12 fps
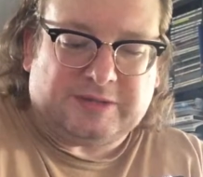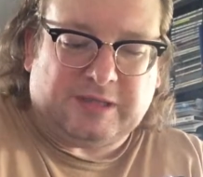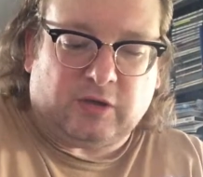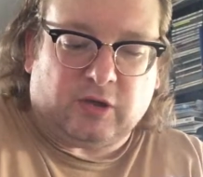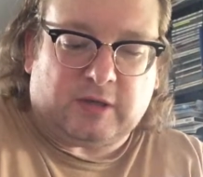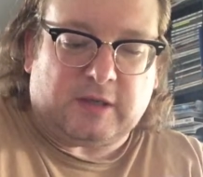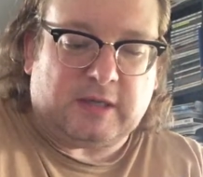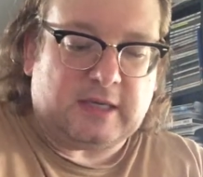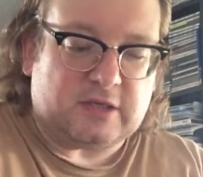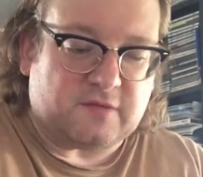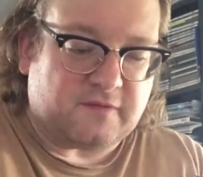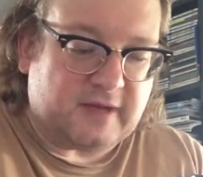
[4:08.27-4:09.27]
die Leute
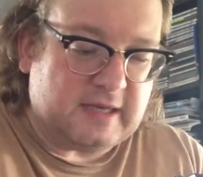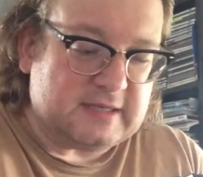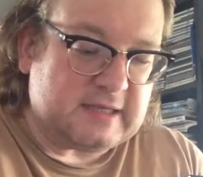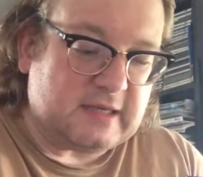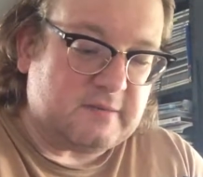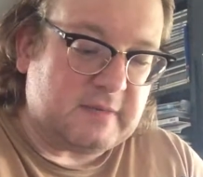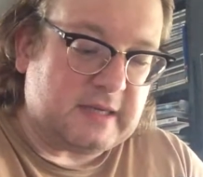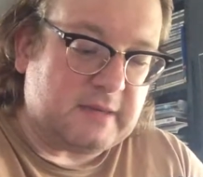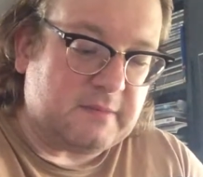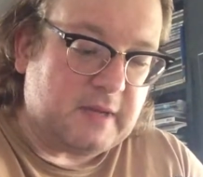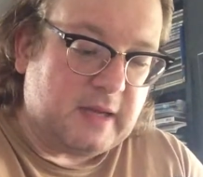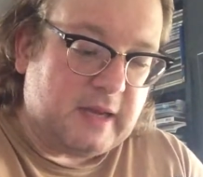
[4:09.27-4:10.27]
nicht zufrieden sind mit
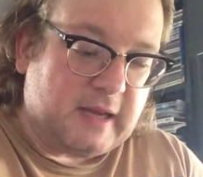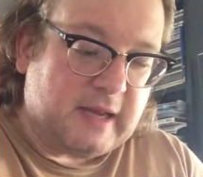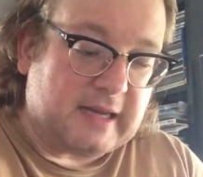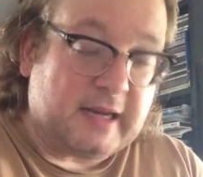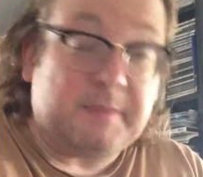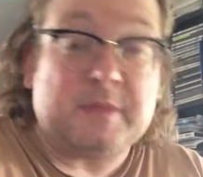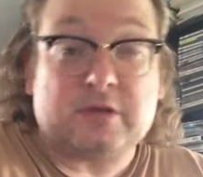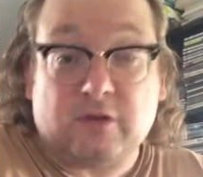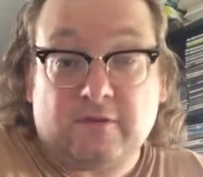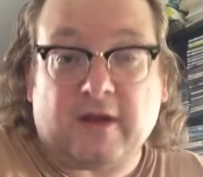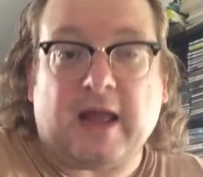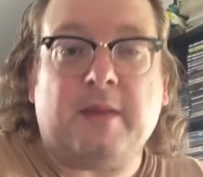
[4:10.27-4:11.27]
dem Ergebnis
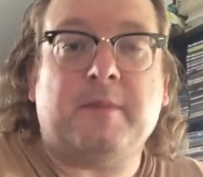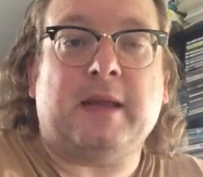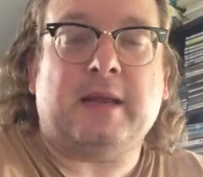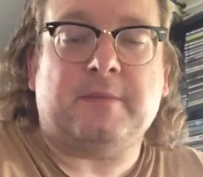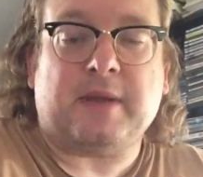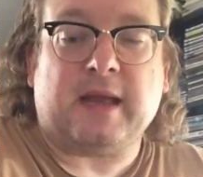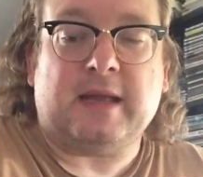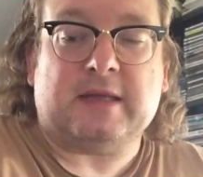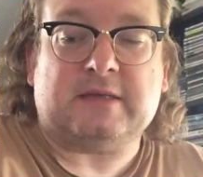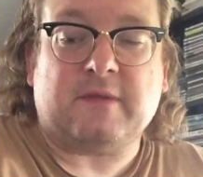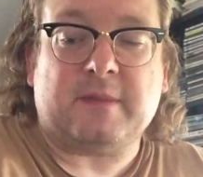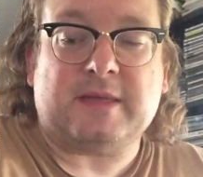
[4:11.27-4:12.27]
und vor allem bei dem
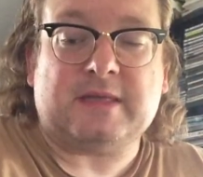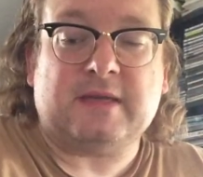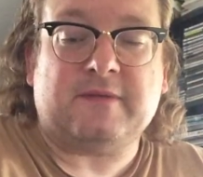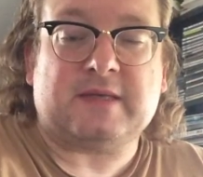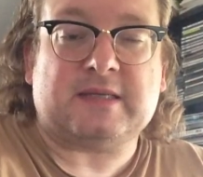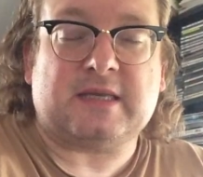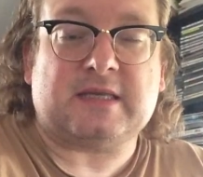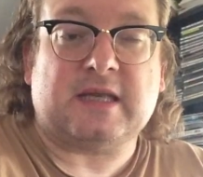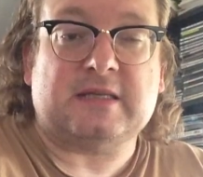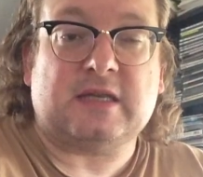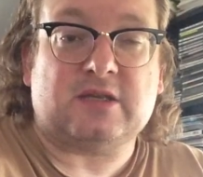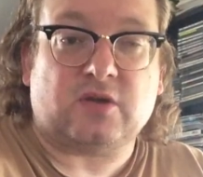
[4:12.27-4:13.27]
Preis. Wenn man sieht, was das
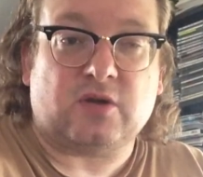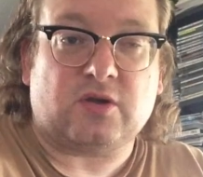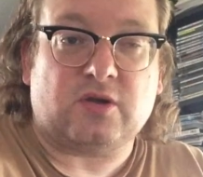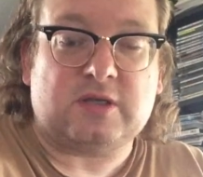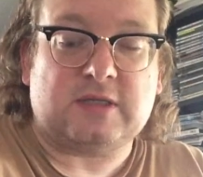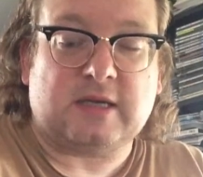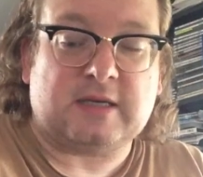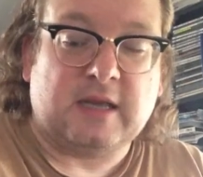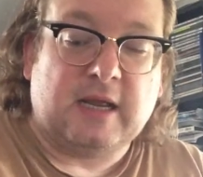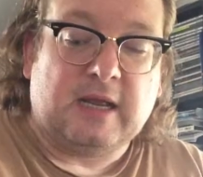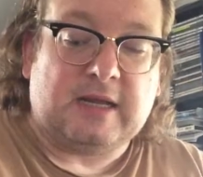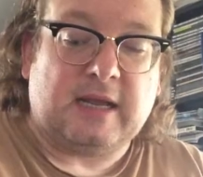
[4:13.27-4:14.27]
ganze Zeug kostet,
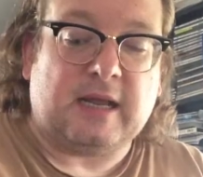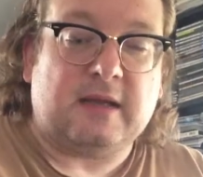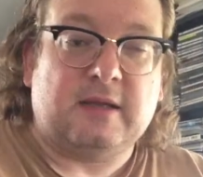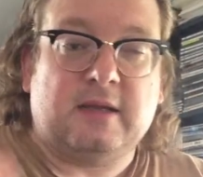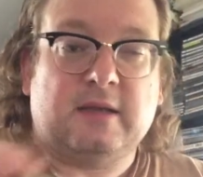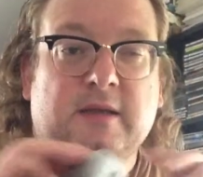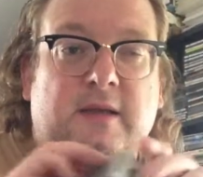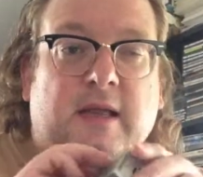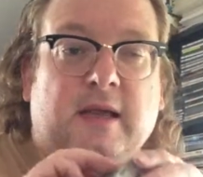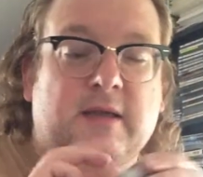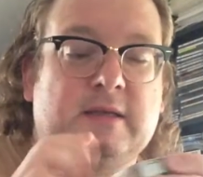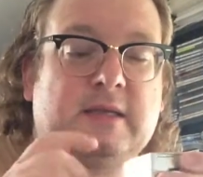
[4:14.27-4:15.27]
der
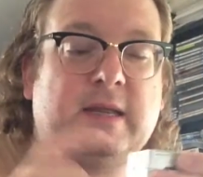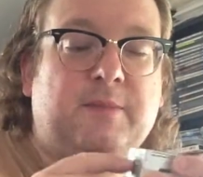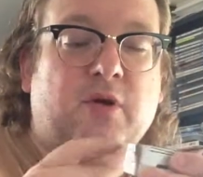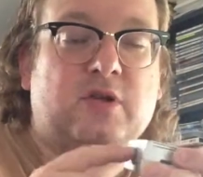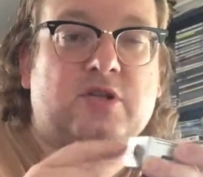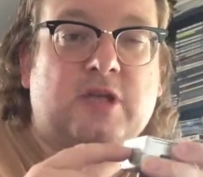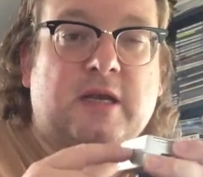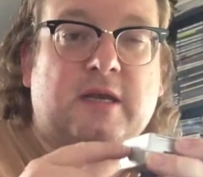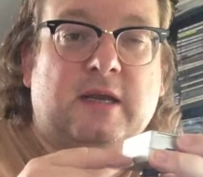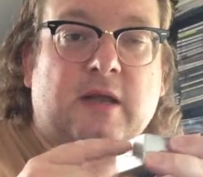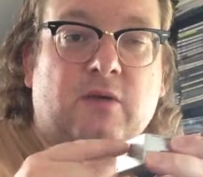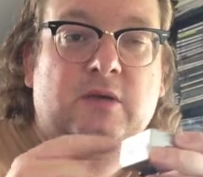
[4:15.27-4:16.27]
ja,
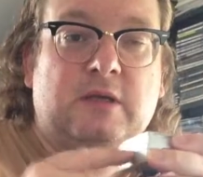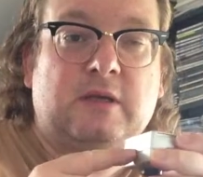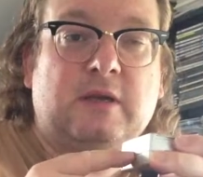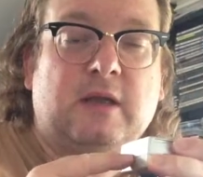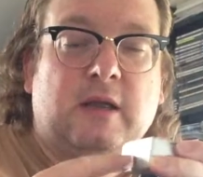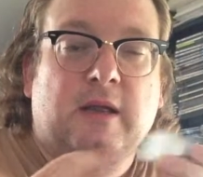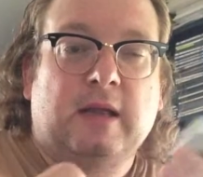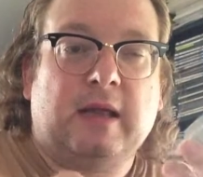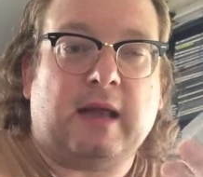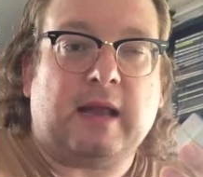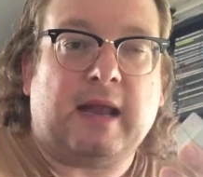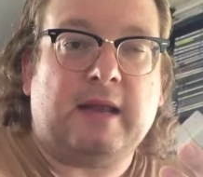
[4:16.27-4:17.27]
Triebhautständer da unten, äh,
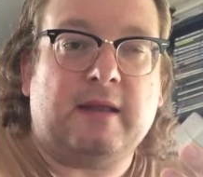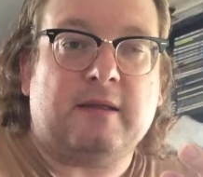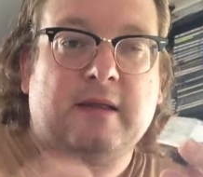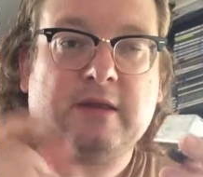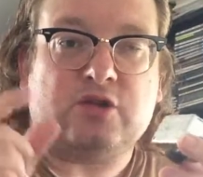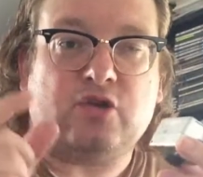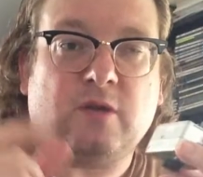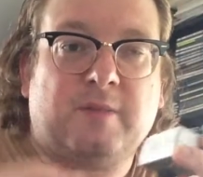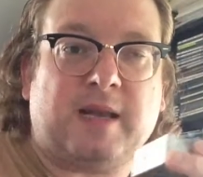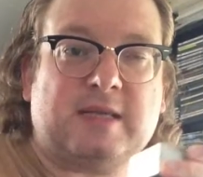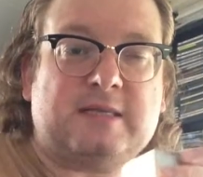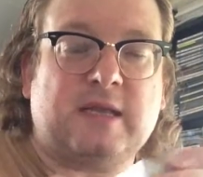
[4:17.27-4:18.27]
alleine ein Stück
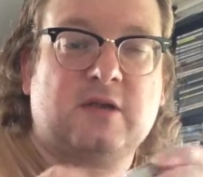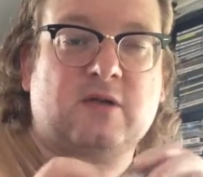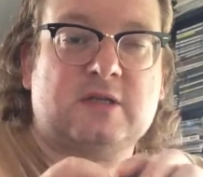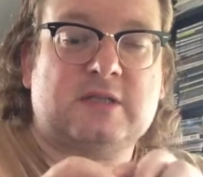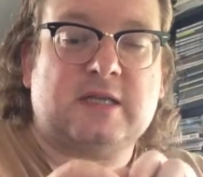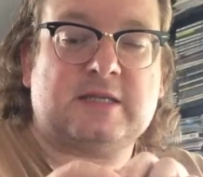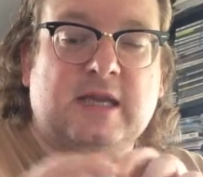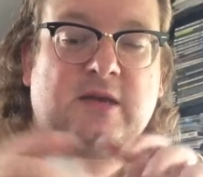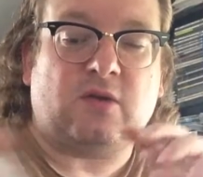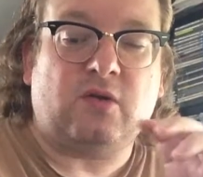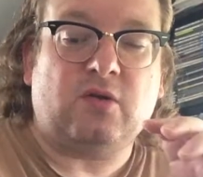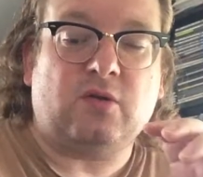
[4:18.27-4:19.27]
Plastik kostet 10
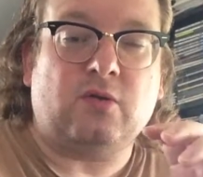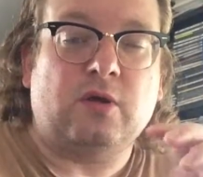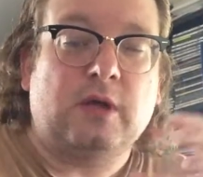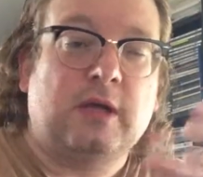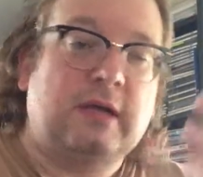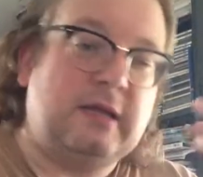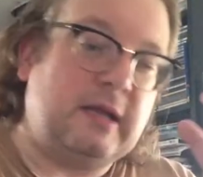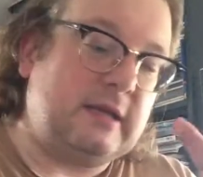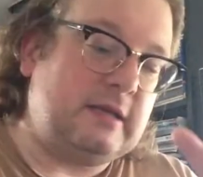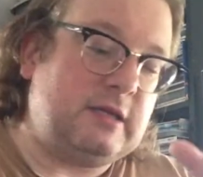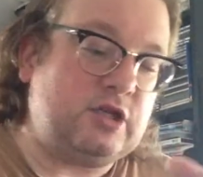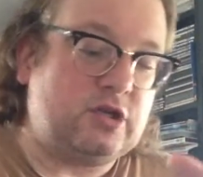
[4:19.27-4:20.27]
Euro, die,
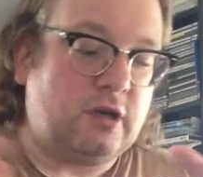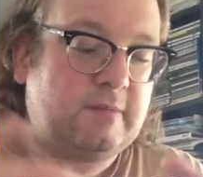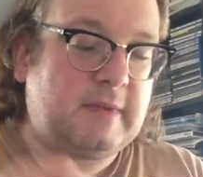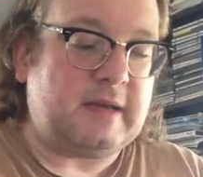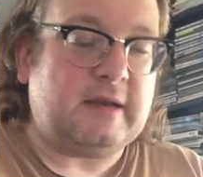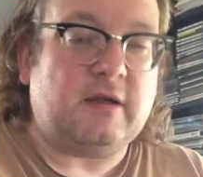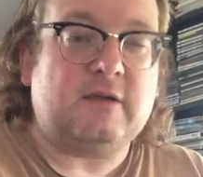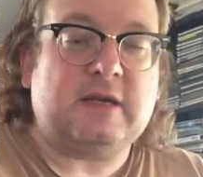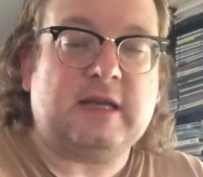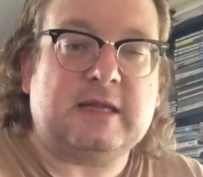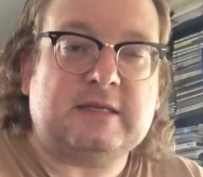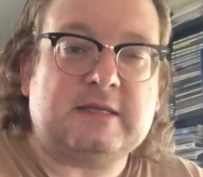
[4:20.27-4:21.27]
die Stirnbänder und
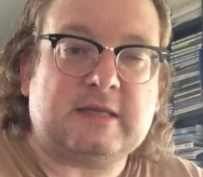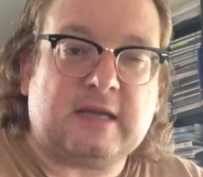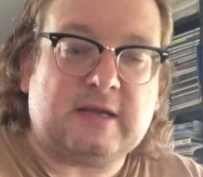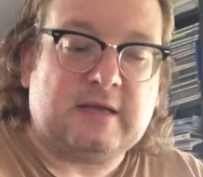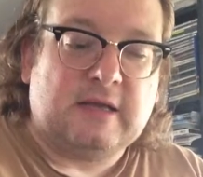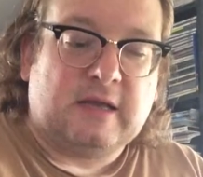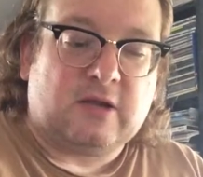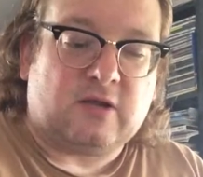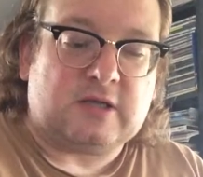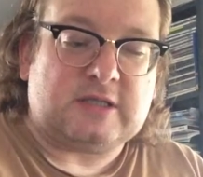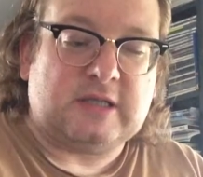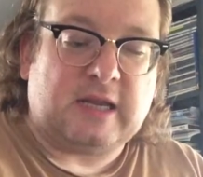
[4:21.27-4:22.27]
die ganzen Sachen
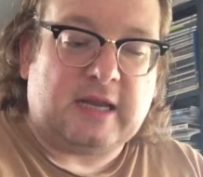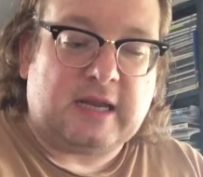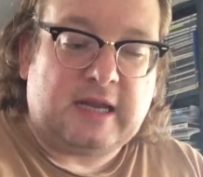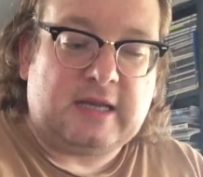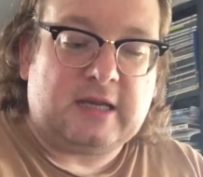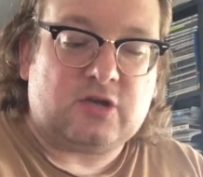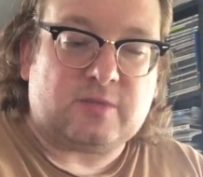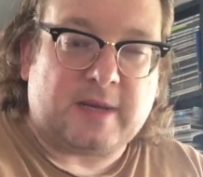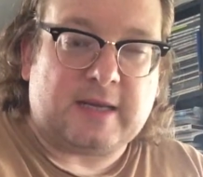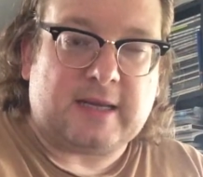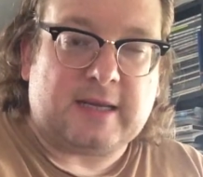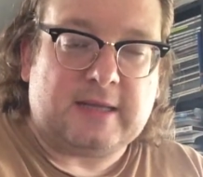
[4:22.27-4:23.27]
kosten ein richtig
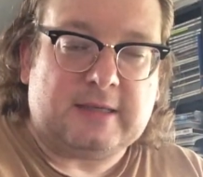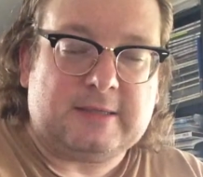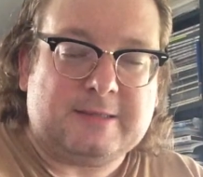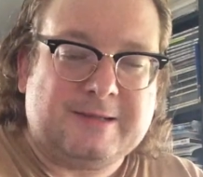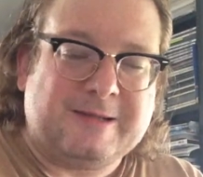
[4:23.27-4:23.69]
Schweinegeld